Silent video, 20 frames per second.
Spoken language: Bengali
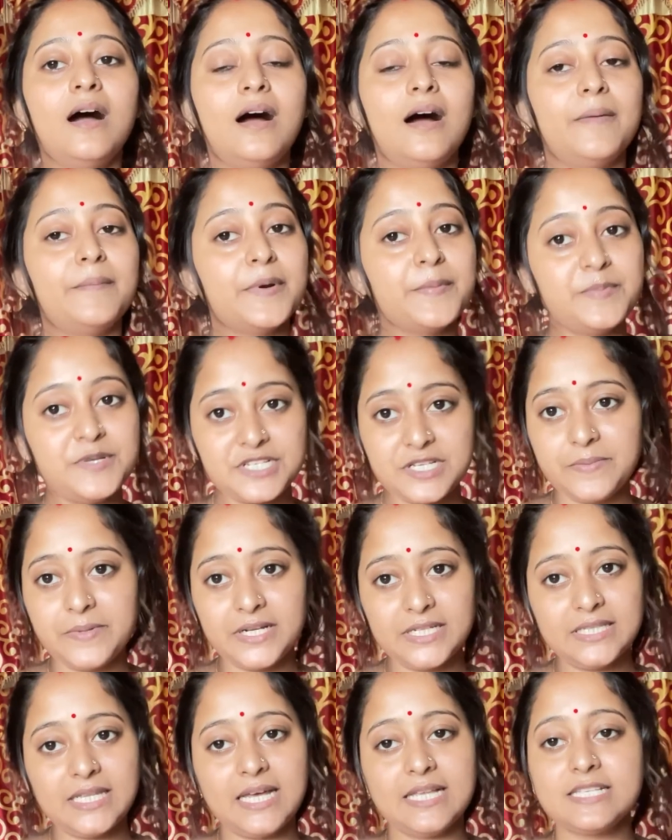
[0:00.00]
আমার পিসি
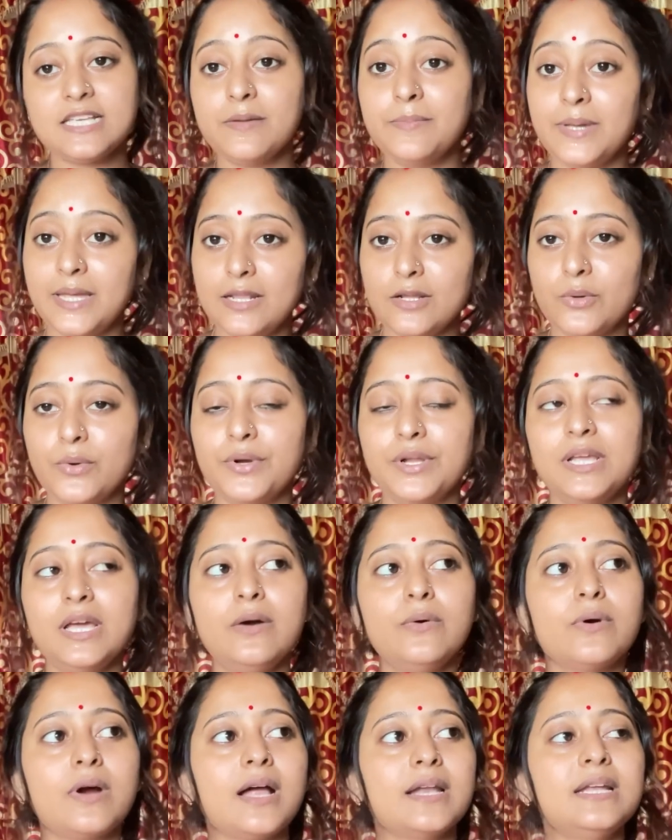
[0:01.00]
বাড়িতে আছে
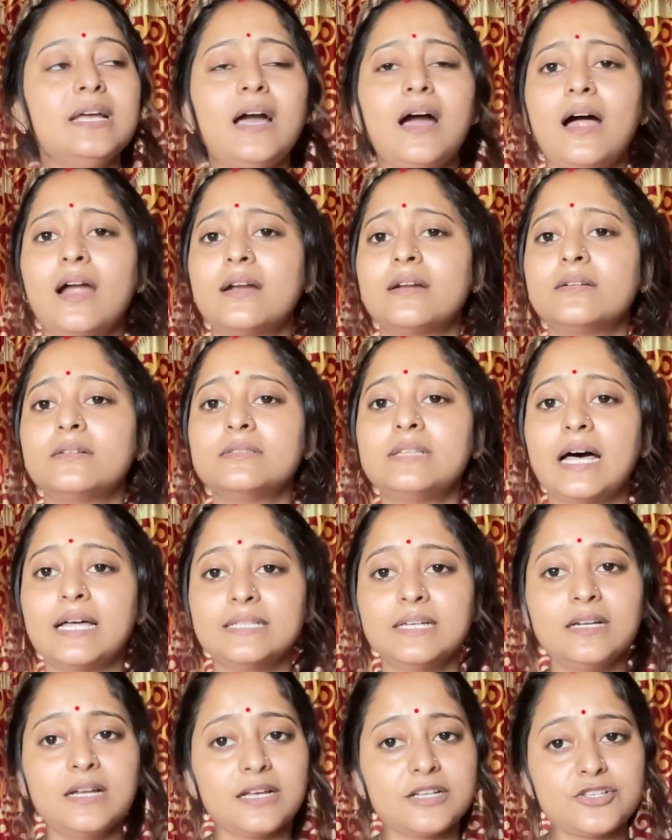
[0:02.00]
বেলঘড়িয়া ওখানে আর
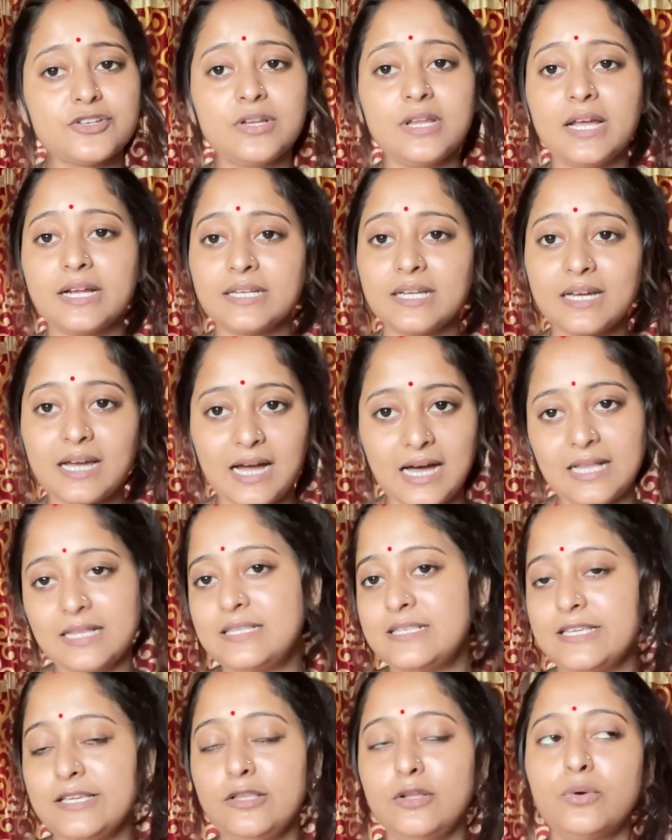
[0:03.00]
দাদার অ্যাকচুয়ালি একটা কাজ
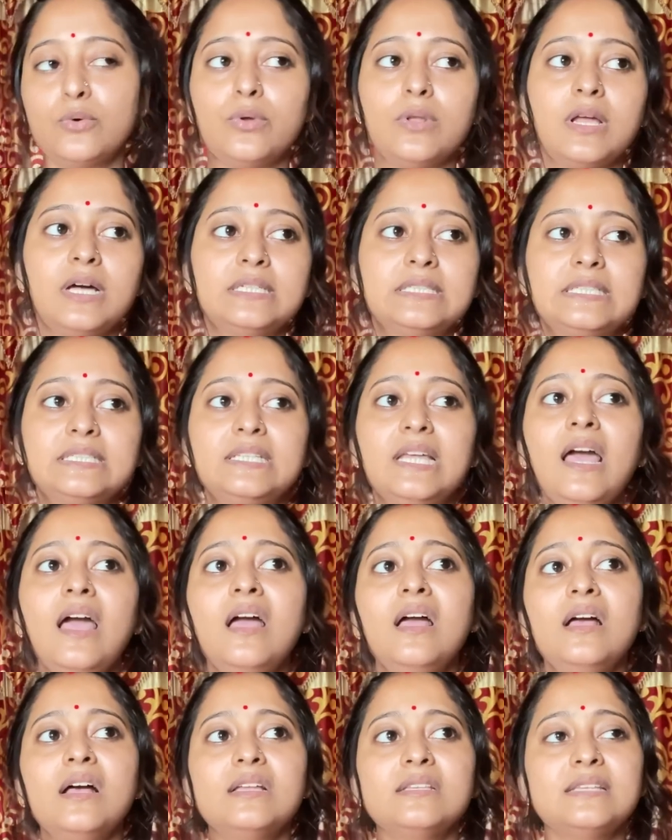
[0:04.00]
ছিল কলকাতাতে
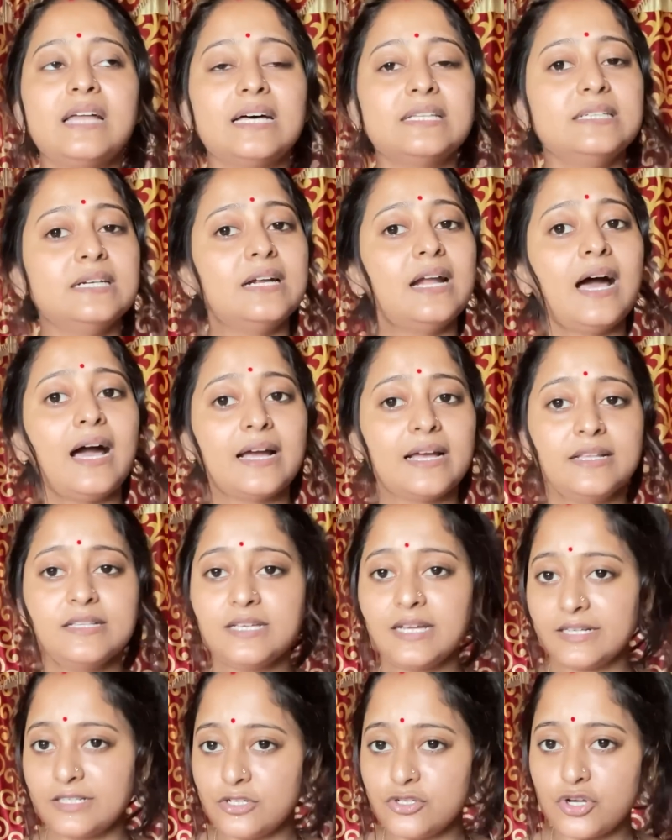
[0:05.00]
দাদার আগে
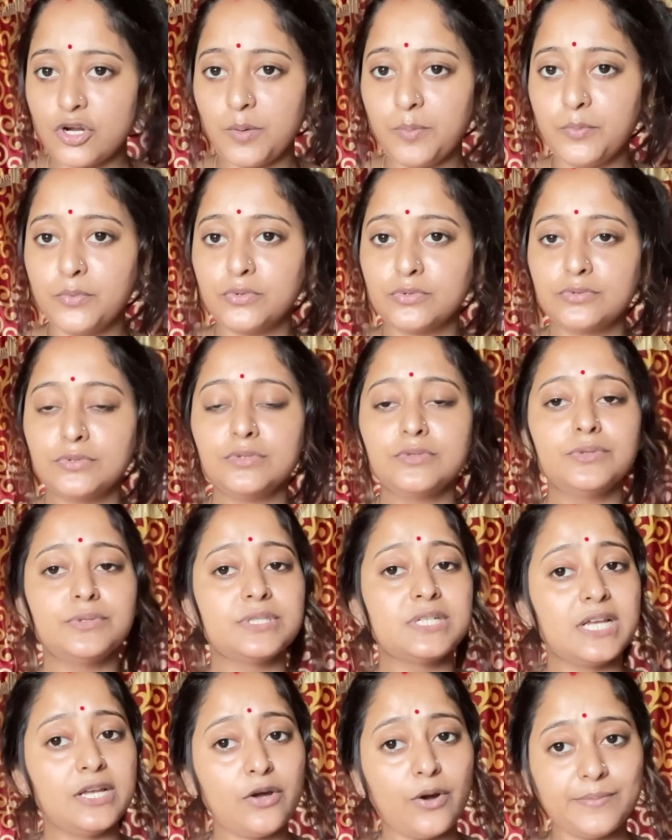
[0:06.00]
যে একটা জব করতো তো
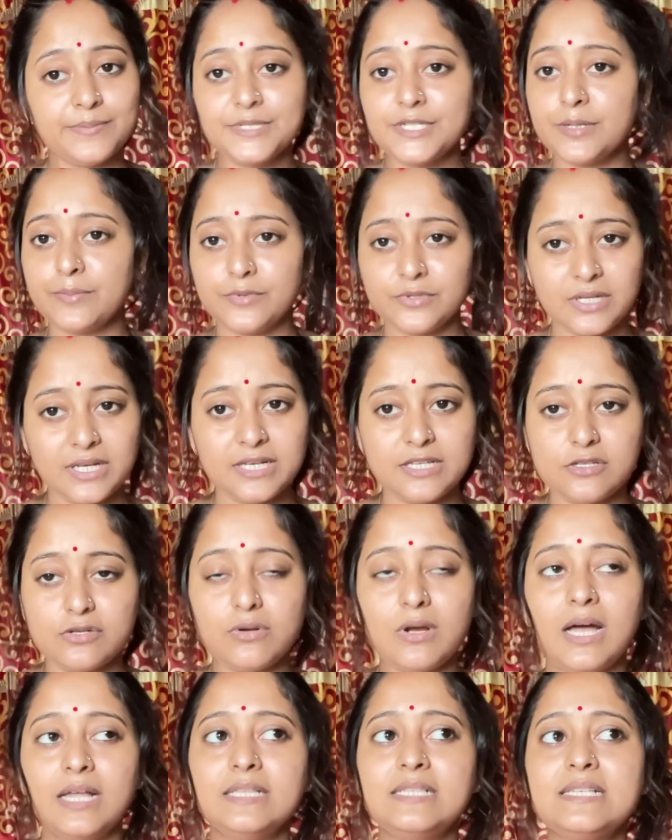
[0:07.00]
সেই অফিসে বোধহয় কিছু
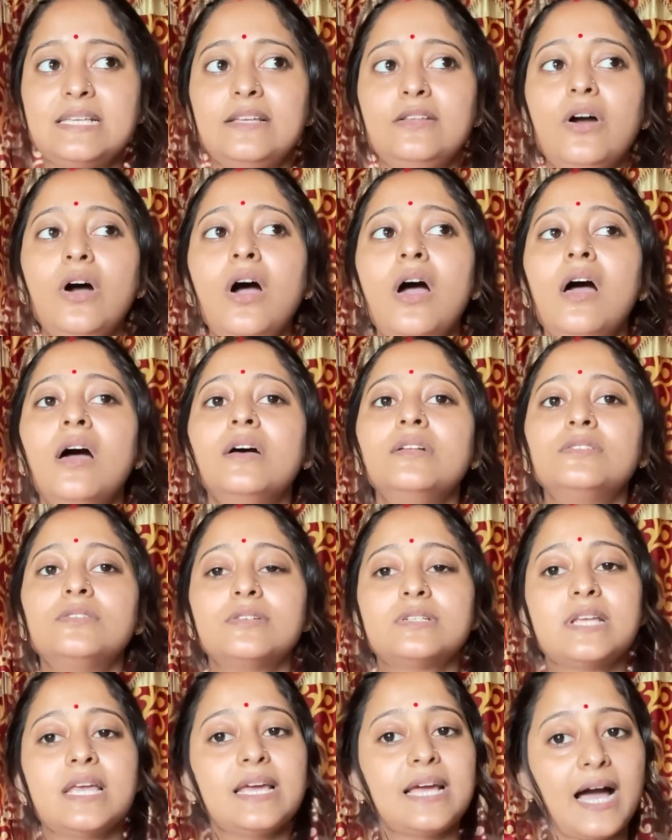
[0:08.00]
কাজ ছিল তো
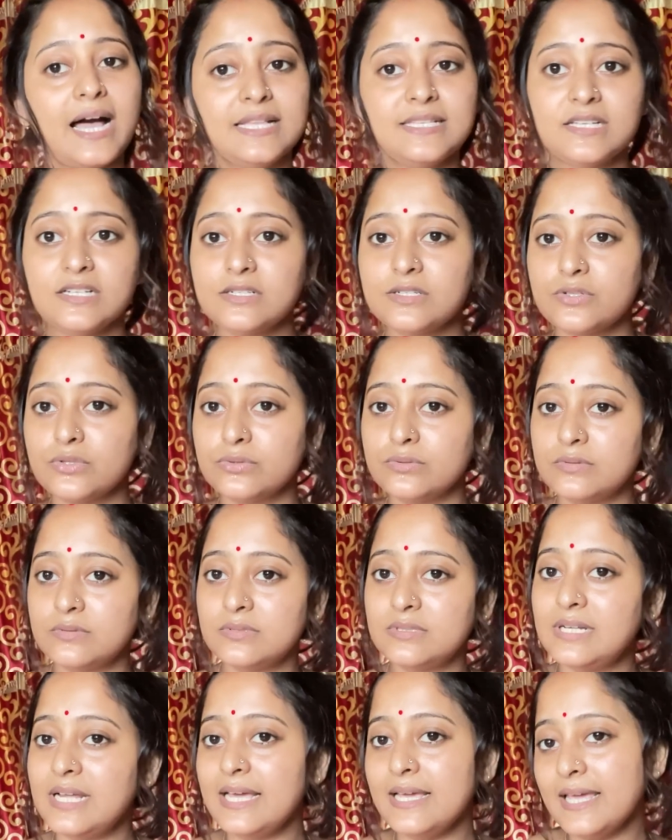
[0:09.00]
সেই কাজের
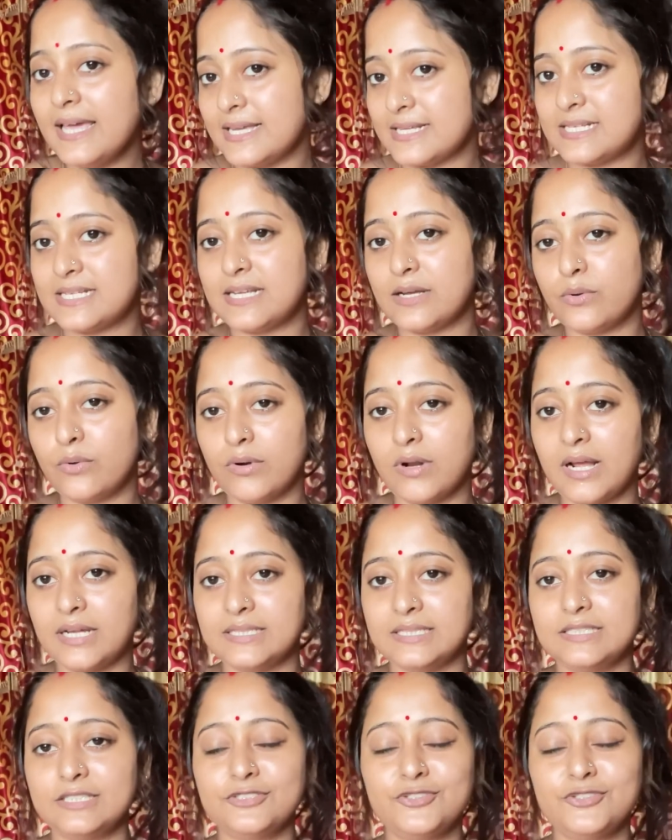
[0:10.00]
সূত্রেই এসছে কলকাতাতে